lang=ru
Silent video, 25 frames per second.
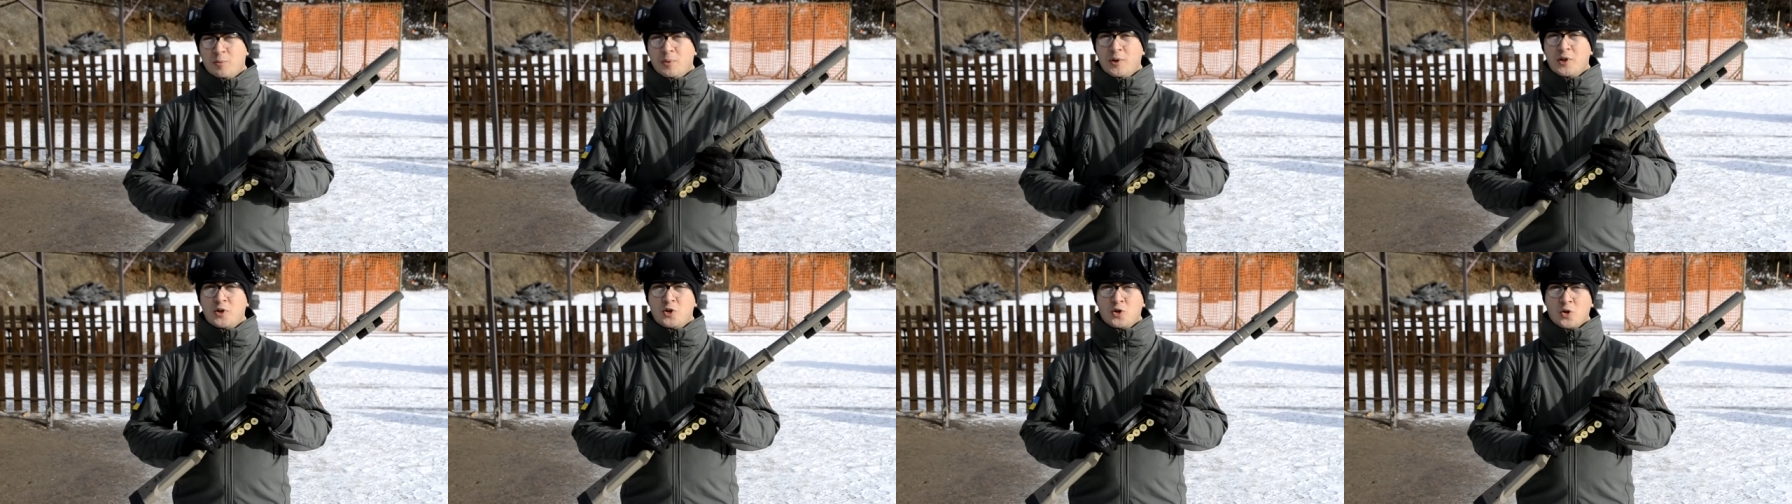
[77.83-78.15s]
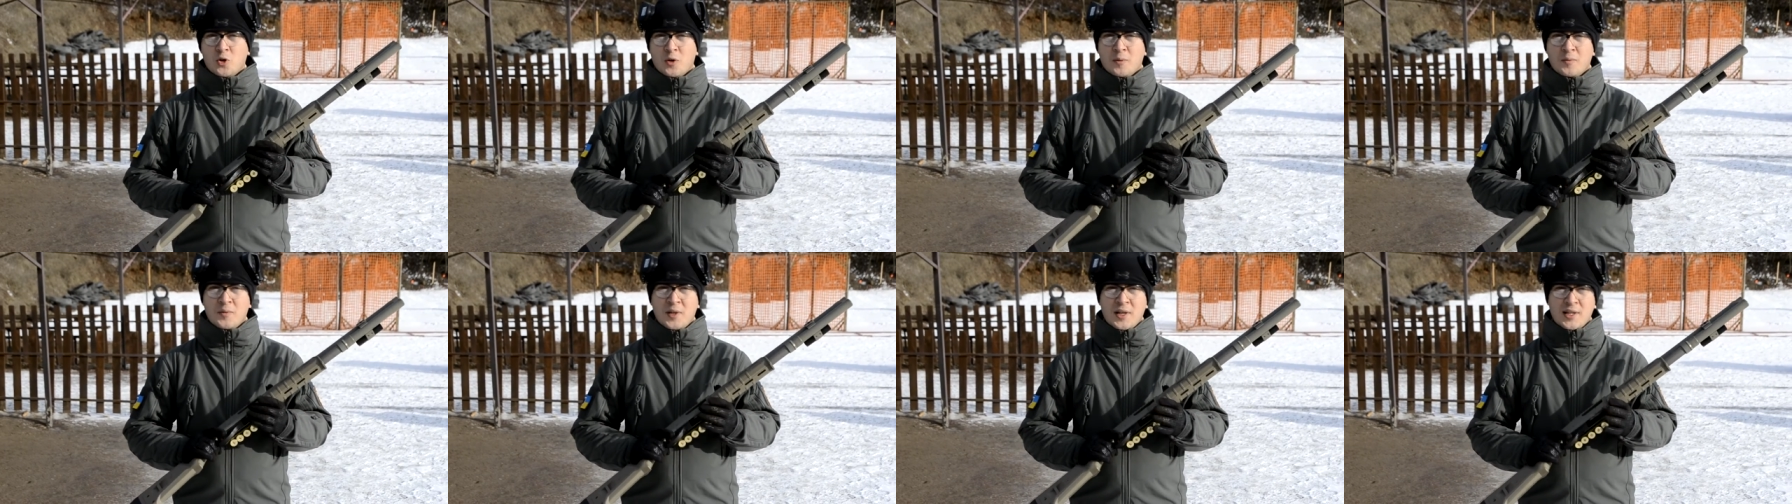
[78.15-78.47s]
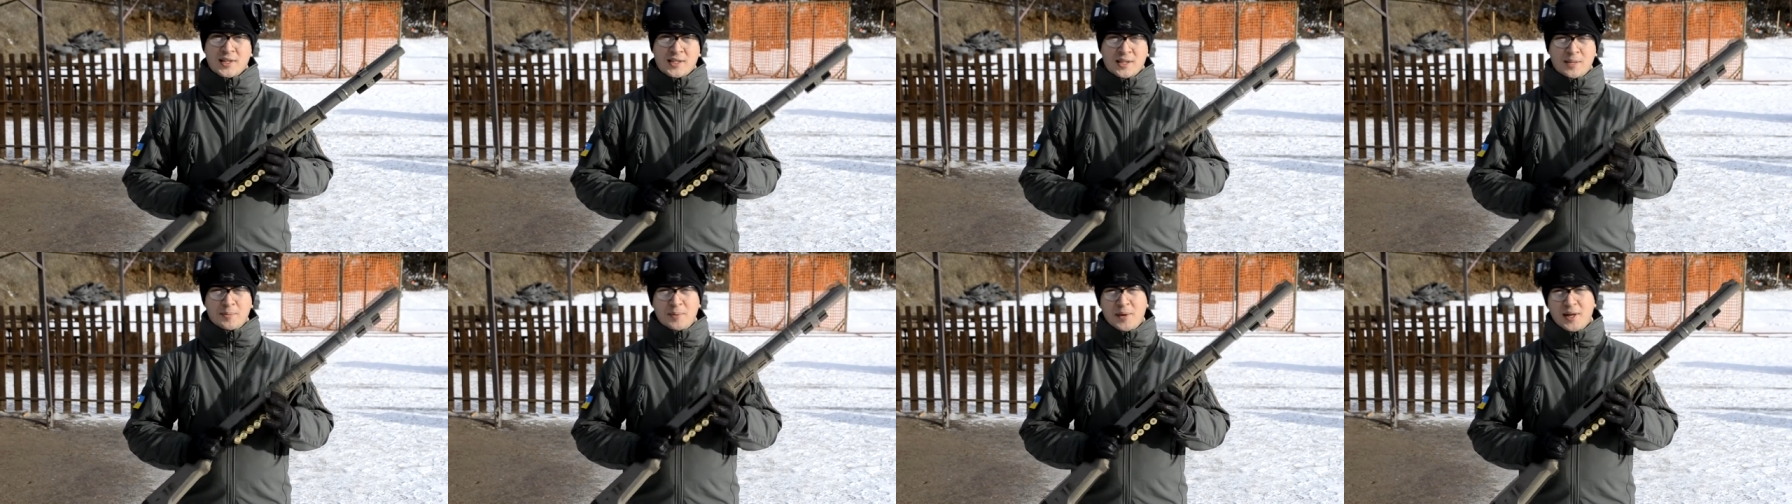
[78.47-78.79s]
плечо.
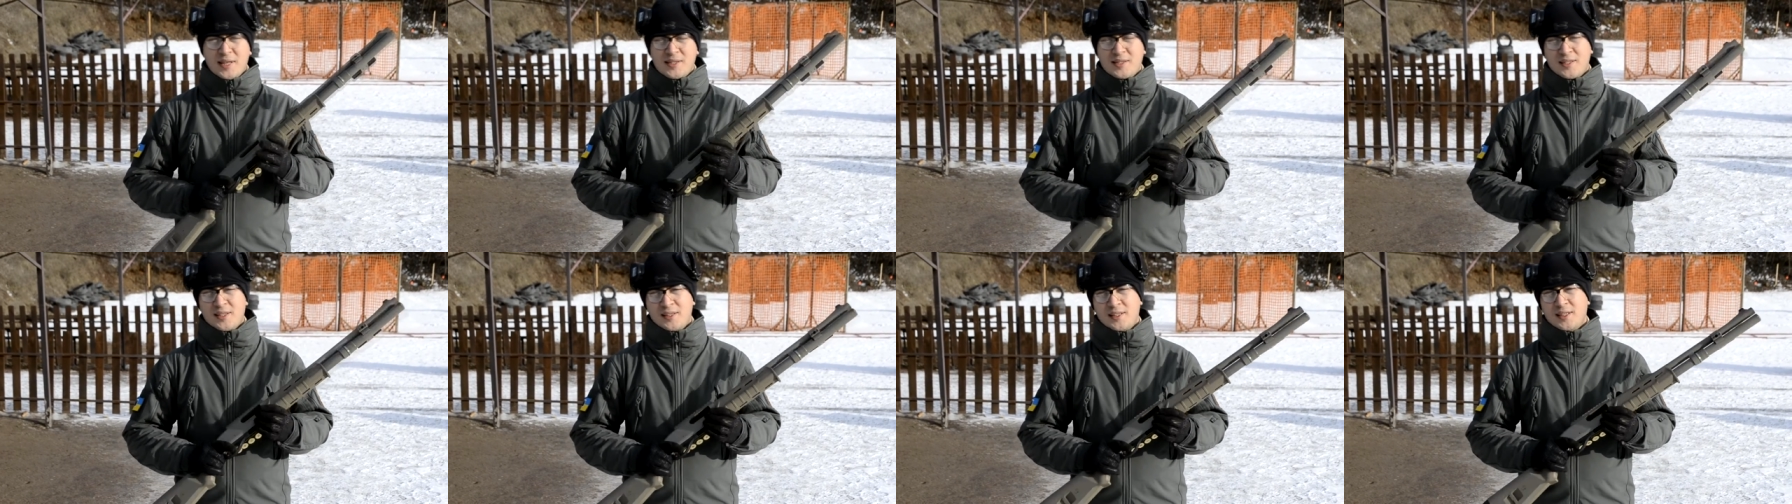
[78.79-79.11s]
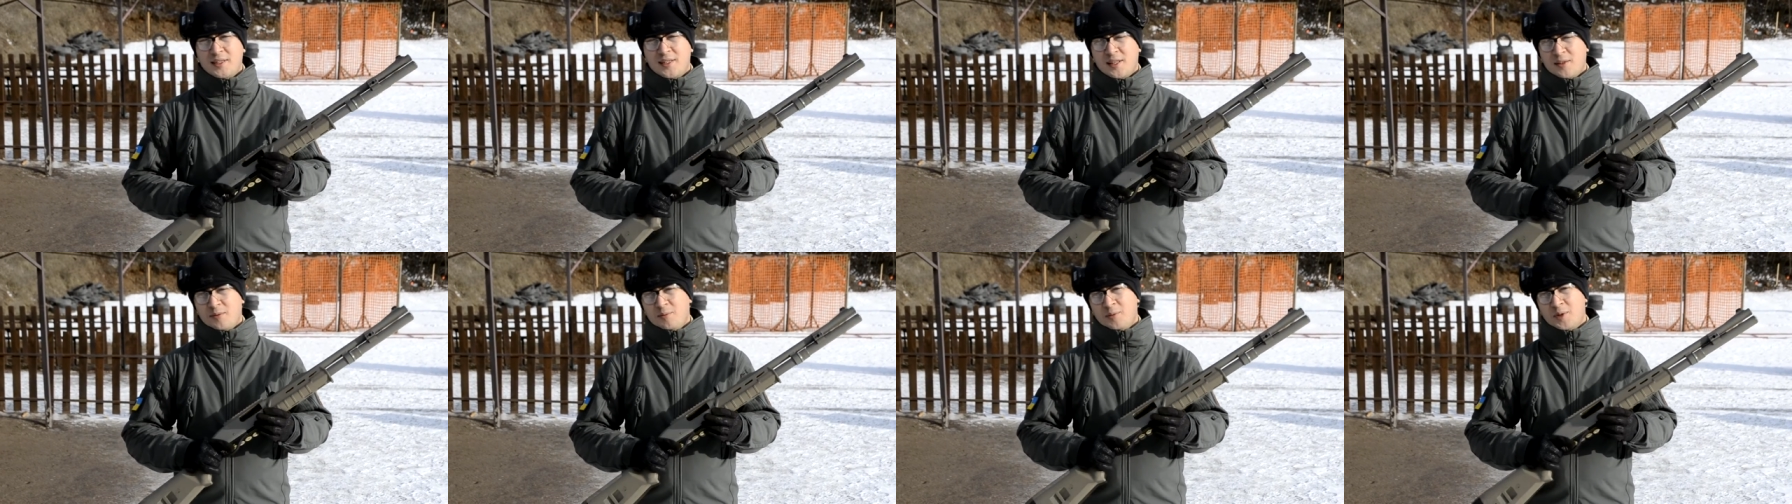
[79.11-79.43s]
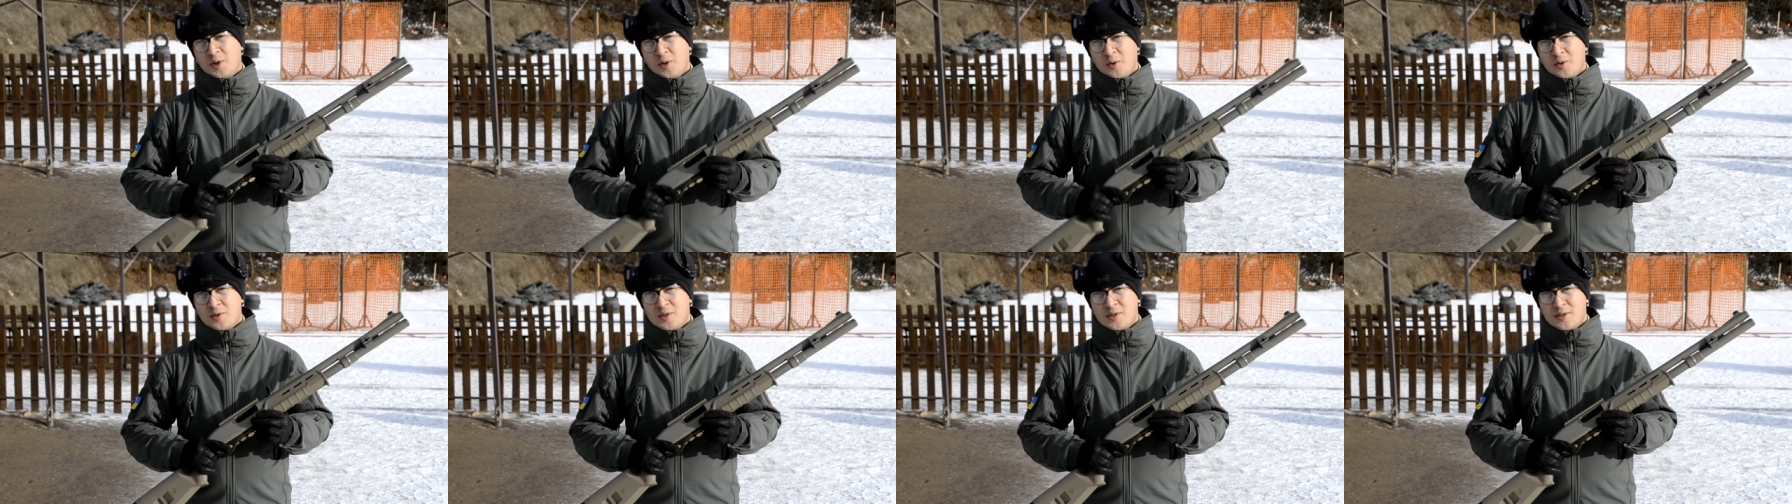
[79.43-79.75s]
Запястье не
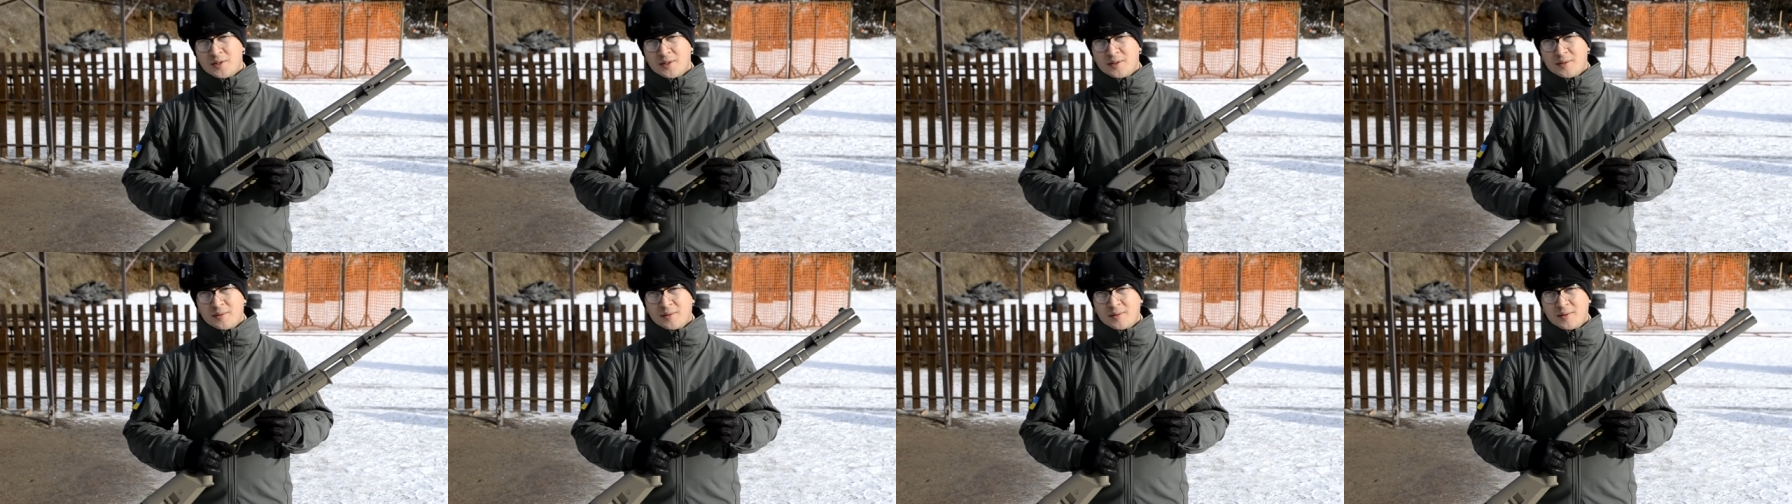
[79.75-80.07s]
травмируется.